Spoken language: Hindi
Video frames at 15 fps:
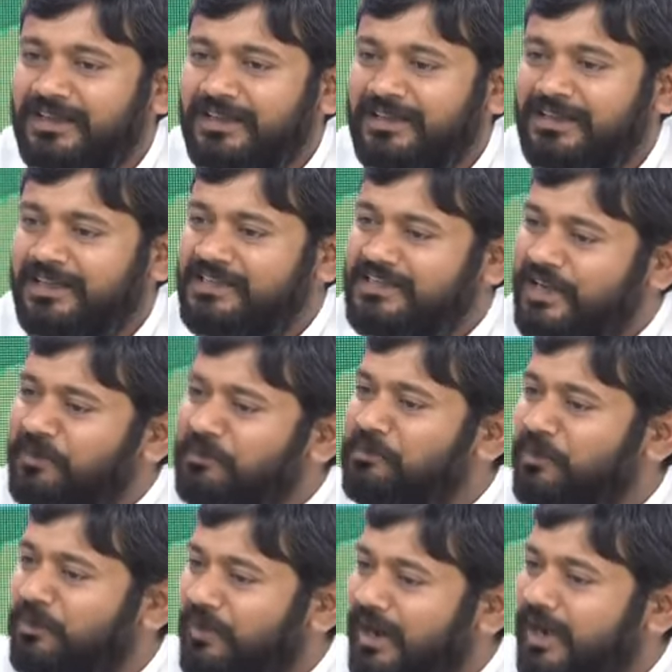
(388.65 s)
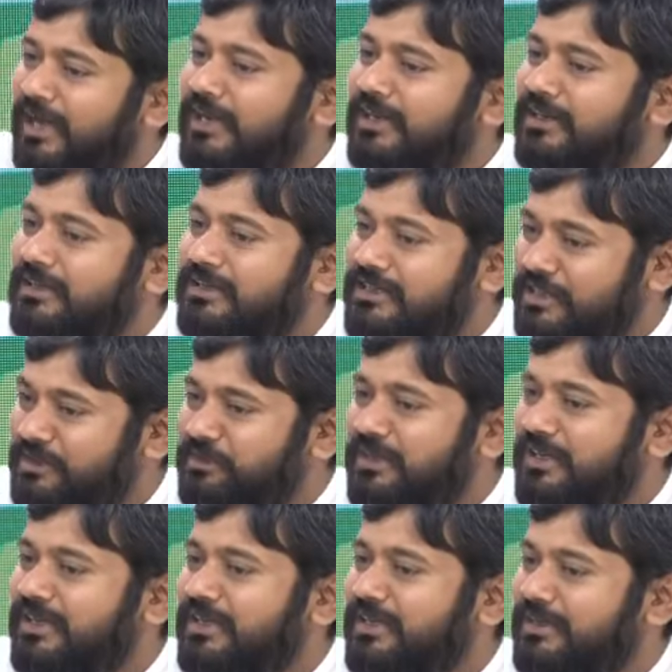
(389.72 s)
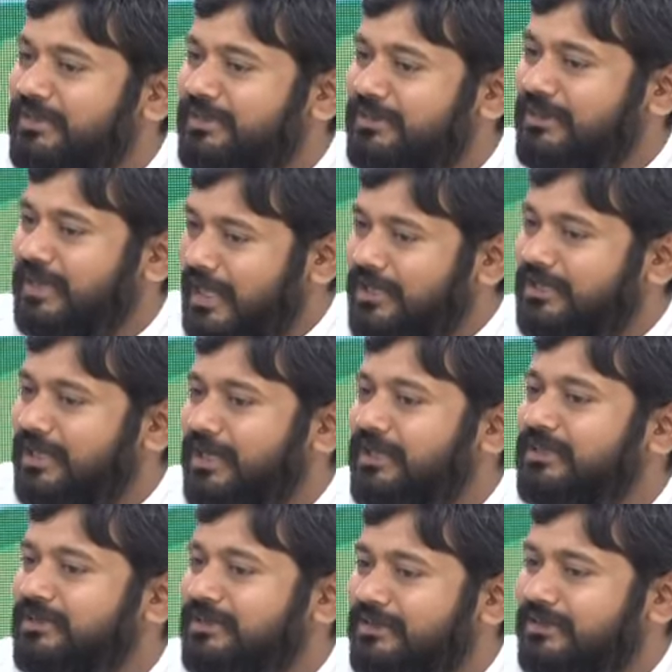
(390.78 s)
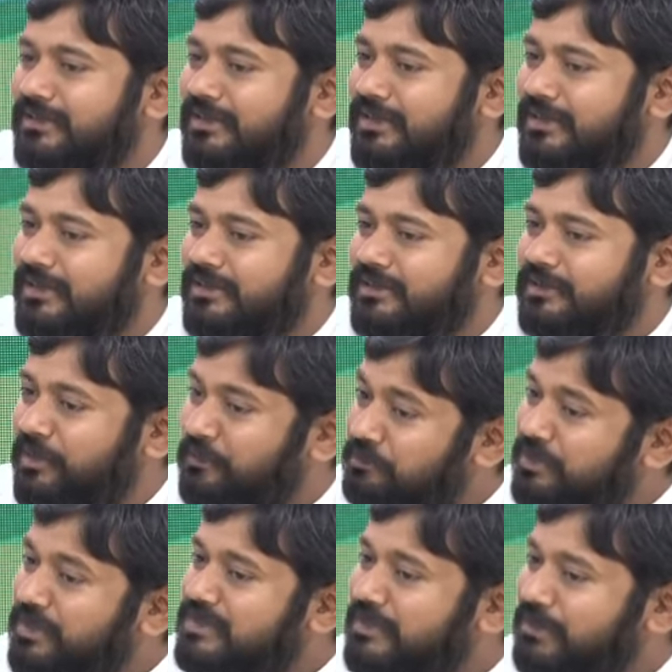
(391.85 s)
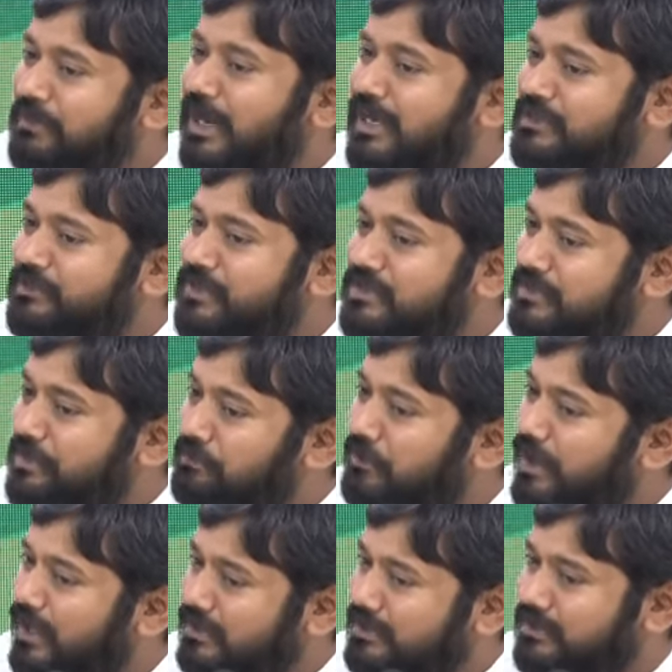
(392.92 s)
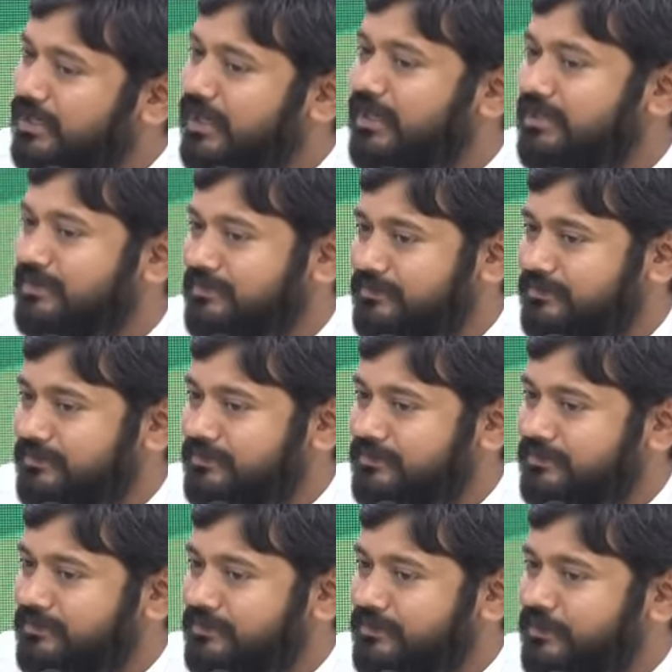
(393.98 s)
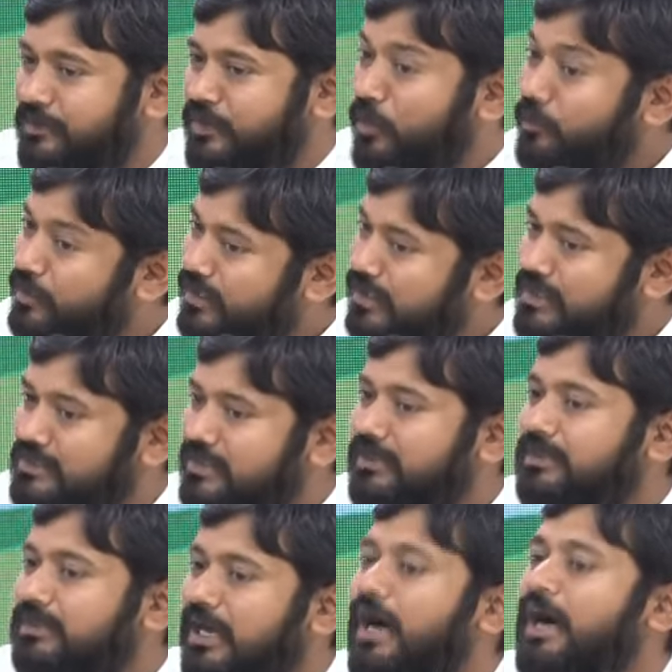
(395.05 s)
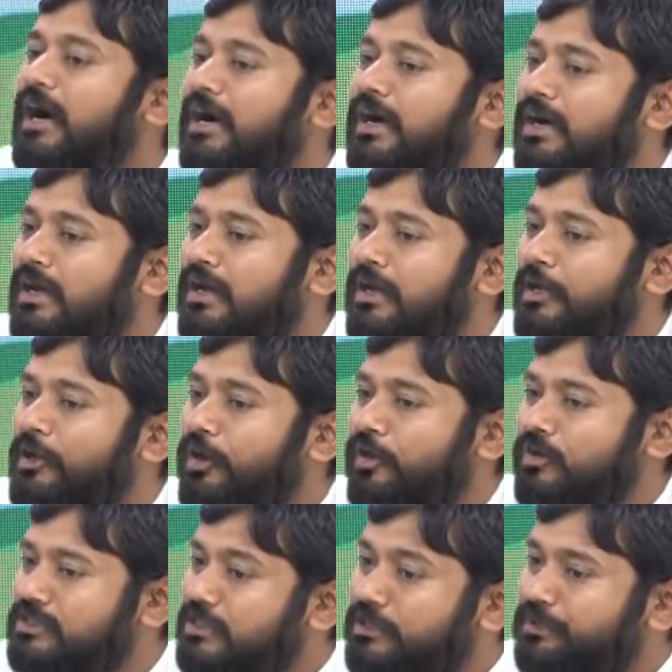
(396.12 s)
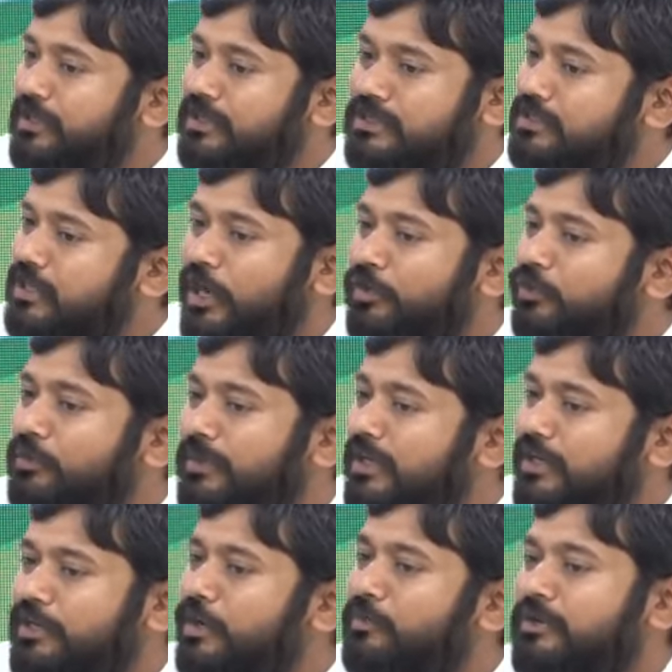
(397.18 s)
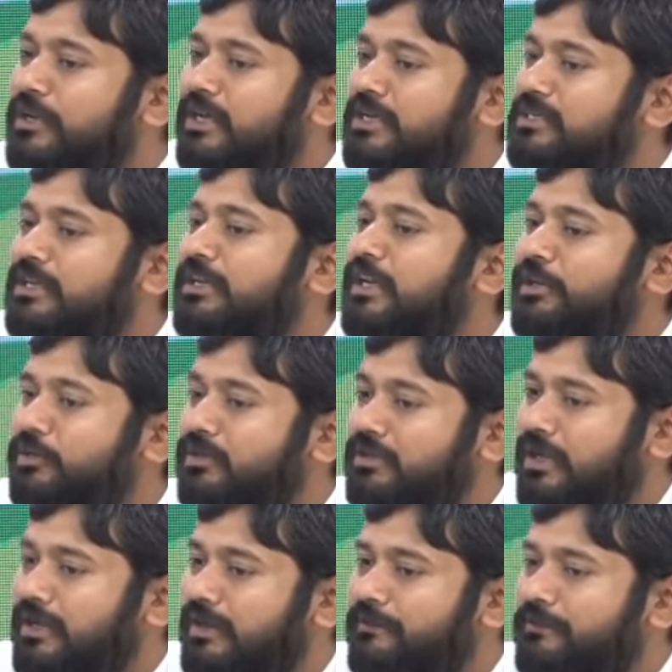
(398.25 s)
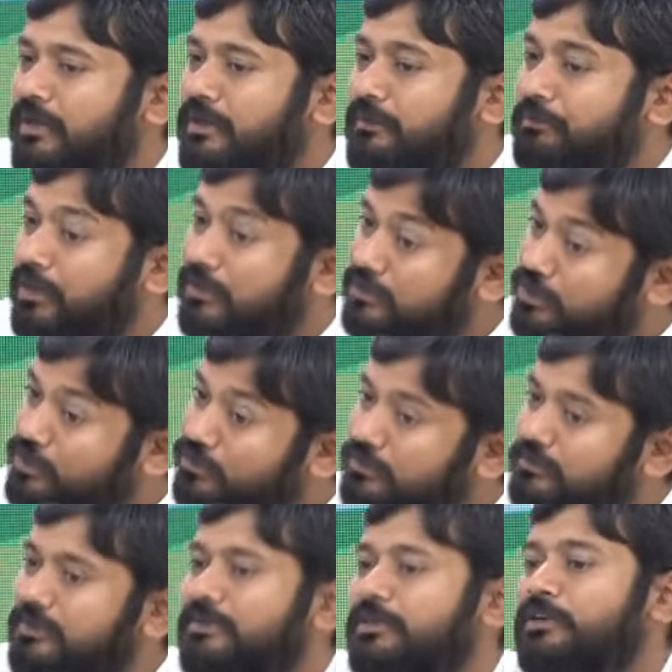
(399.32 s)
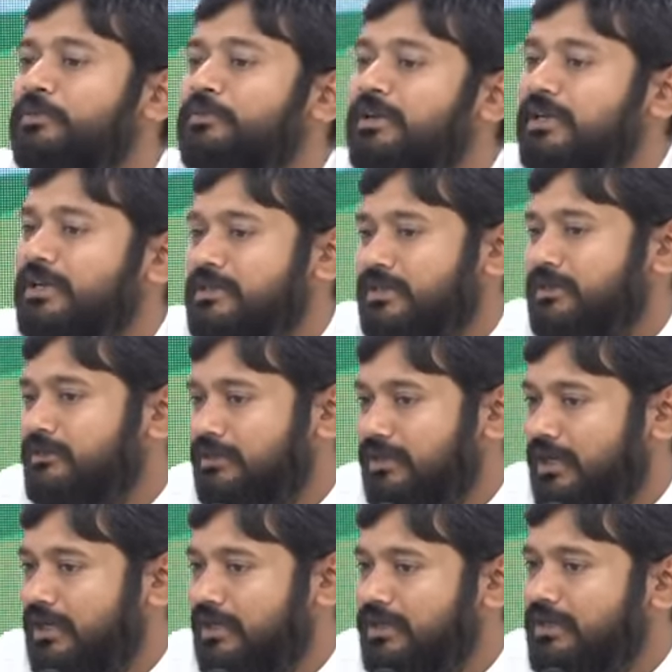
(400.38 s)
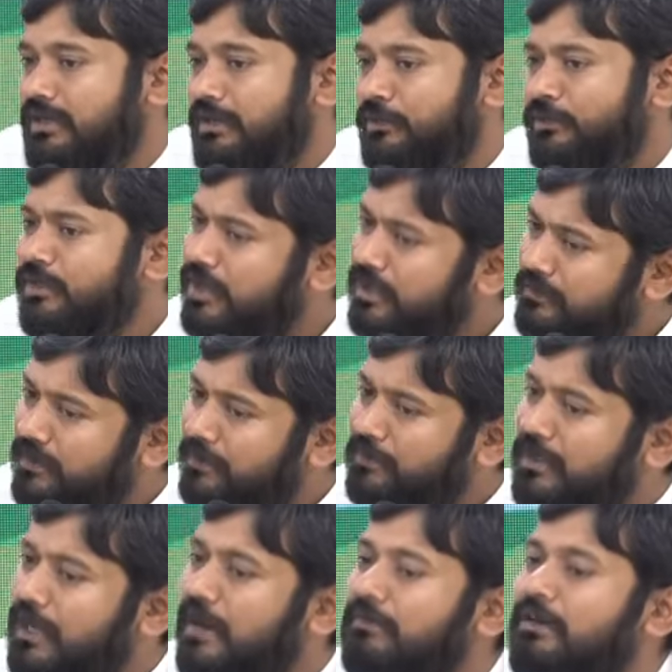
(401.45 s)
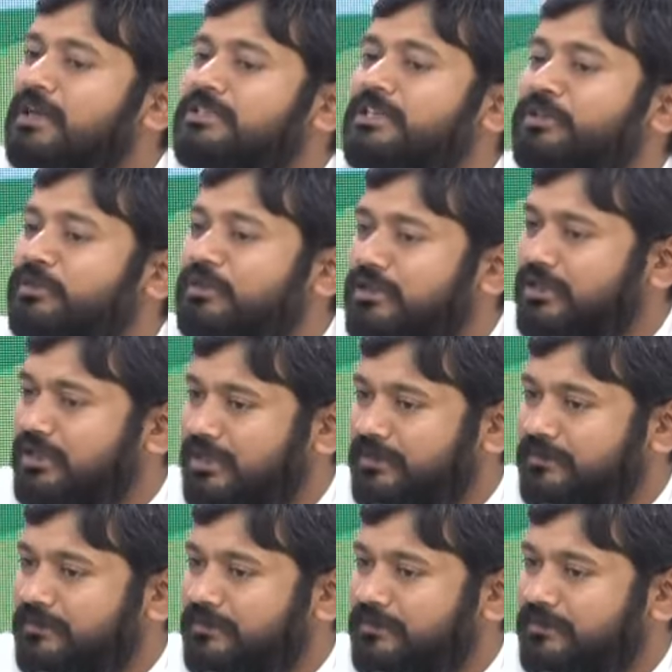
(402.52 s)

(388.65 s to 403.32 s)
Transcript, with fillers: कि जब मोबाइल टीवी नहीं था तब भी समाज में संवाद था कम्युनिकेशन था और सिर्फ इंसानों में ही कम्युनिकेशन नहीं होता है पक्षियों में भी कम्युनिकेशन होता है उनकी भी अपनी आवाज़ें होती हैं